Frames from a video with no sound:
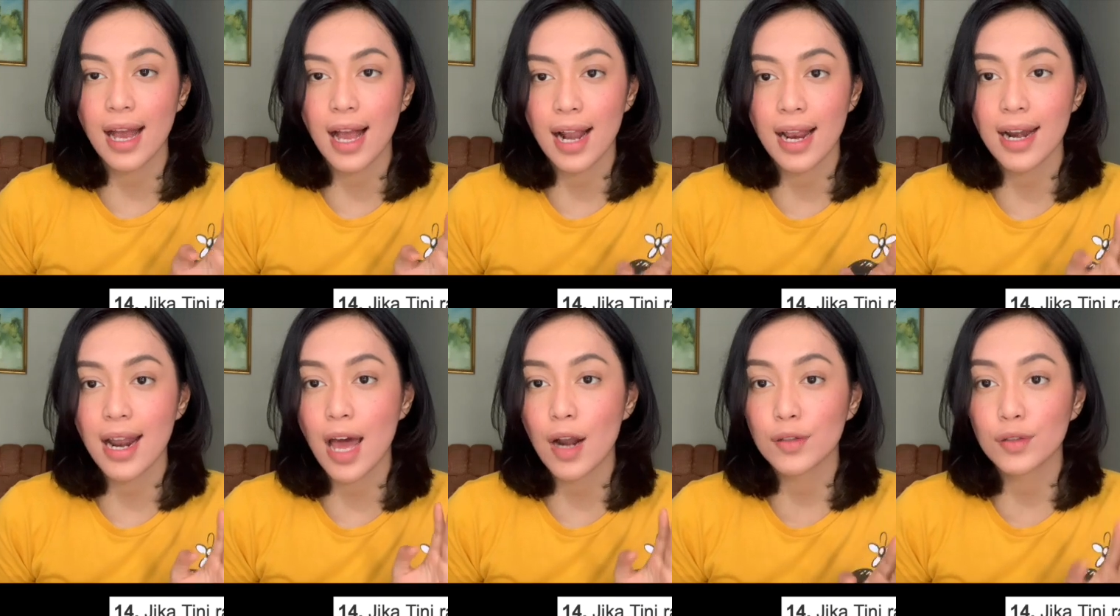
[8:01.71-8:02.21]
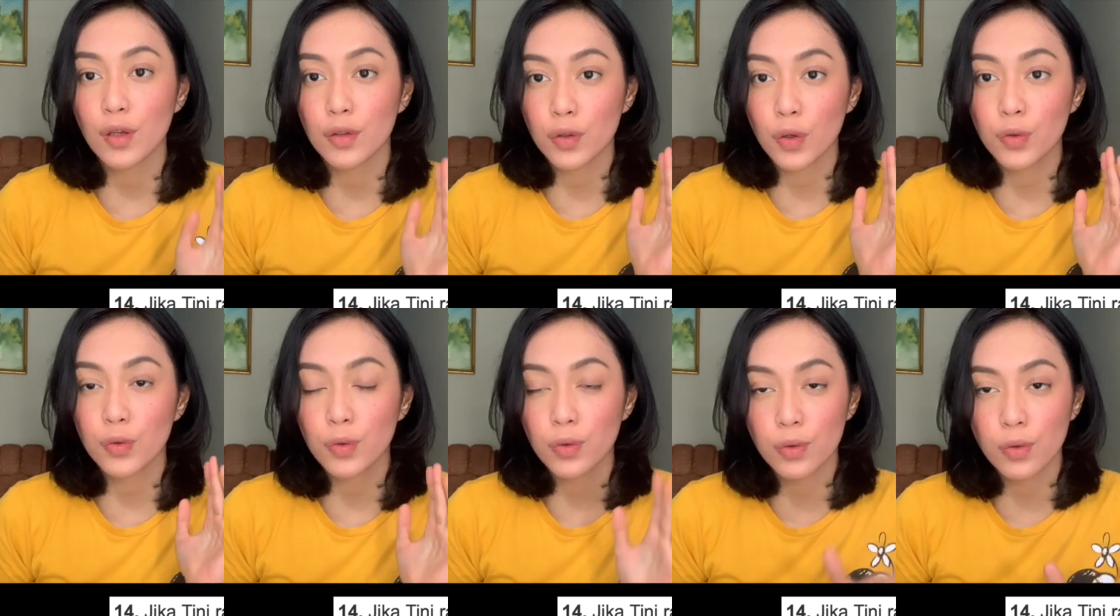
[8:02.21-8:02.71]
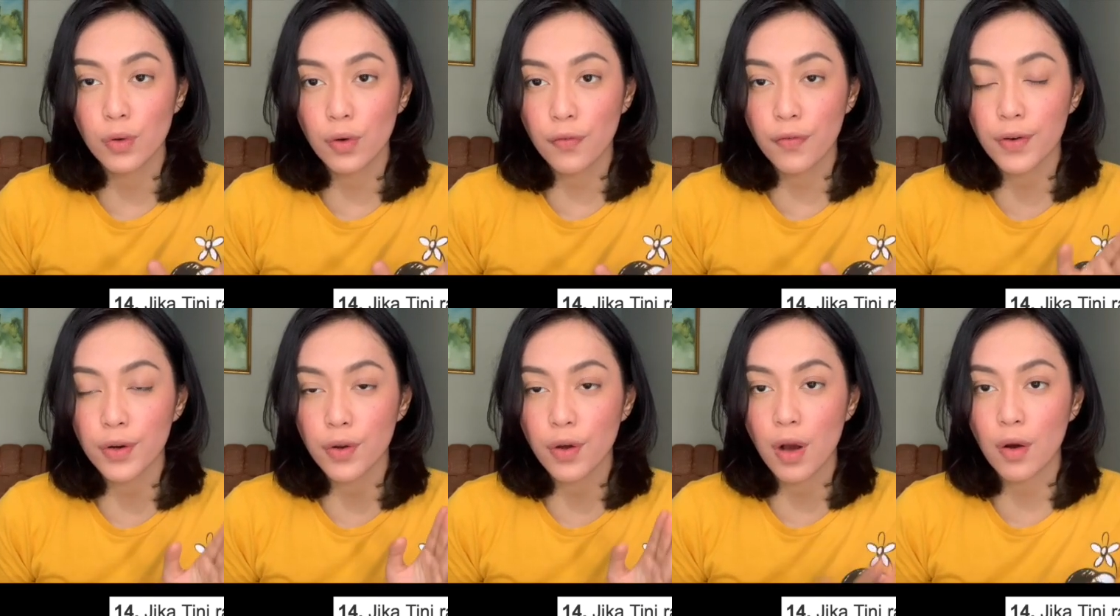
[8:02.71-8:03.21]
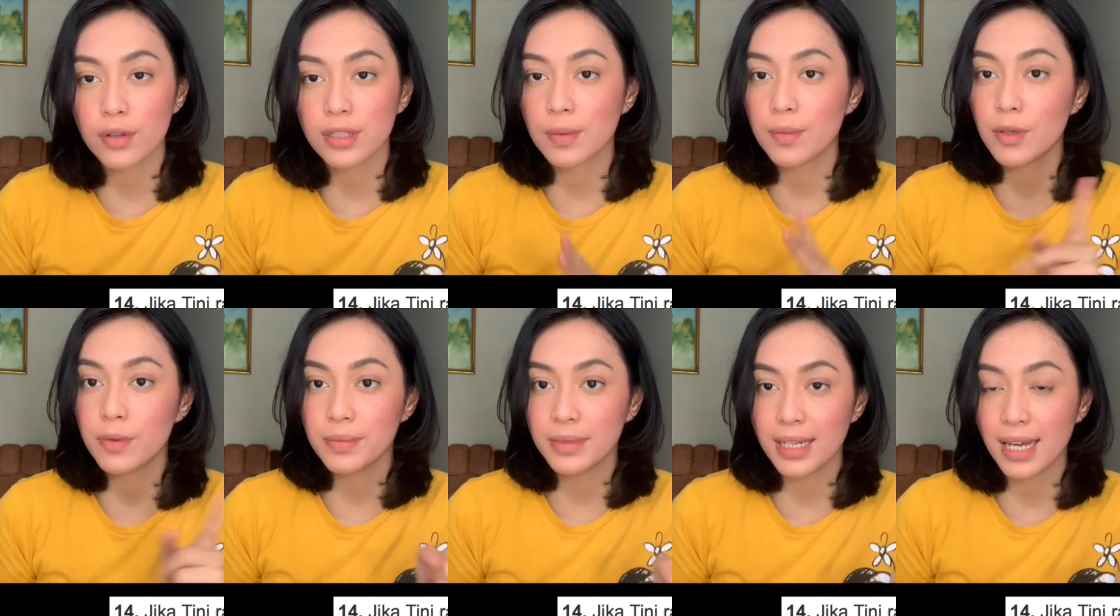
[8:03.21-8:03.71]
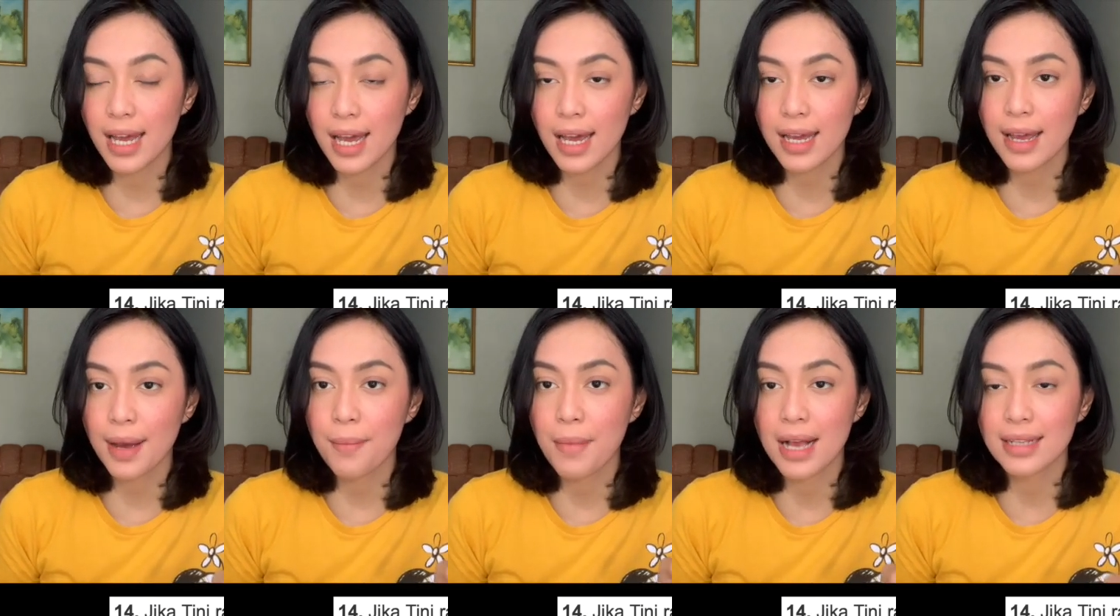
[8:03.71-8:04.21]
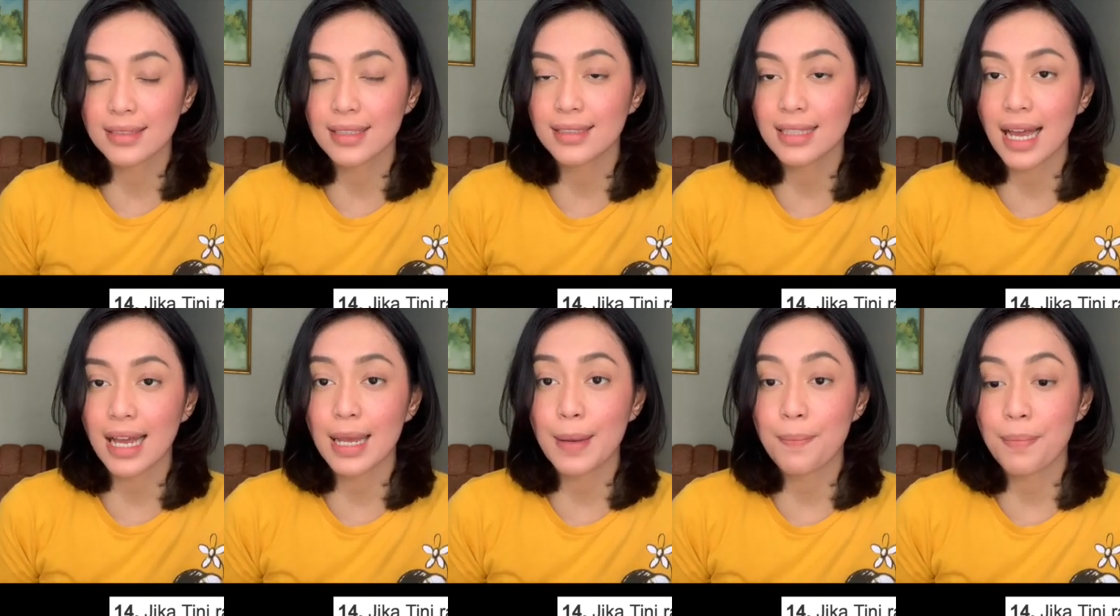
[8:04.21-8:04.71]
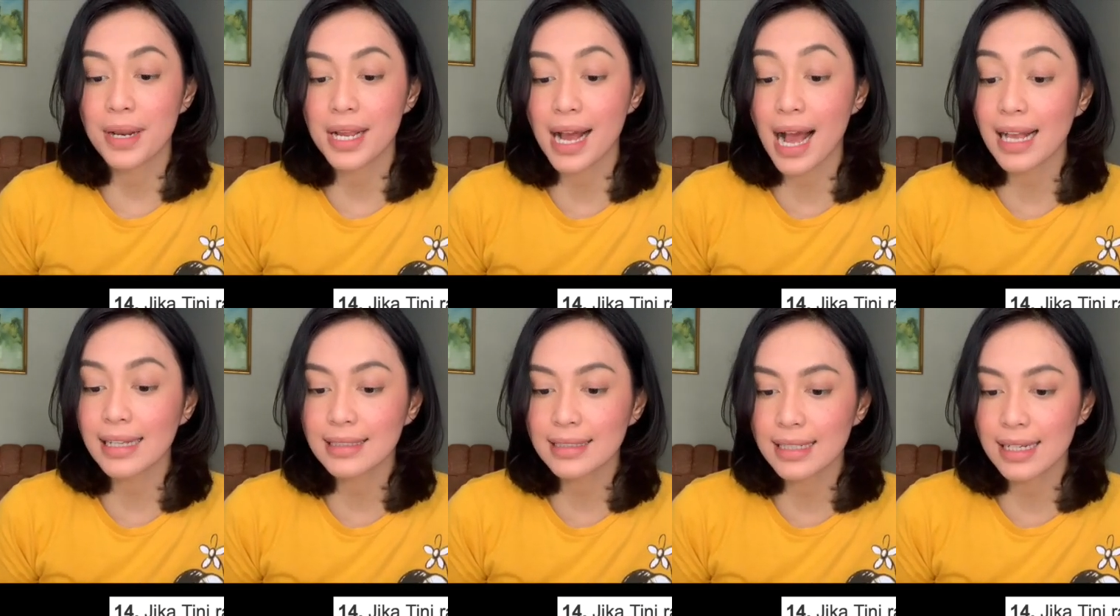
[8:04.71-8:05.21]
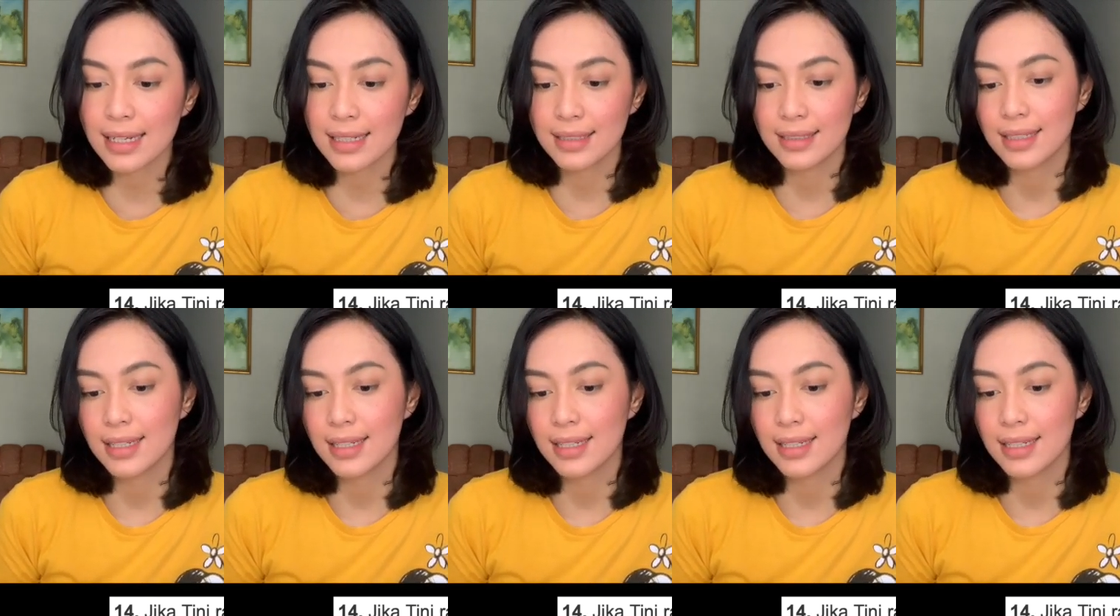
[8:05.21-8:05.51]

kalian harus nonton dulu video aku sebelumnya yang bahas tentang implikasi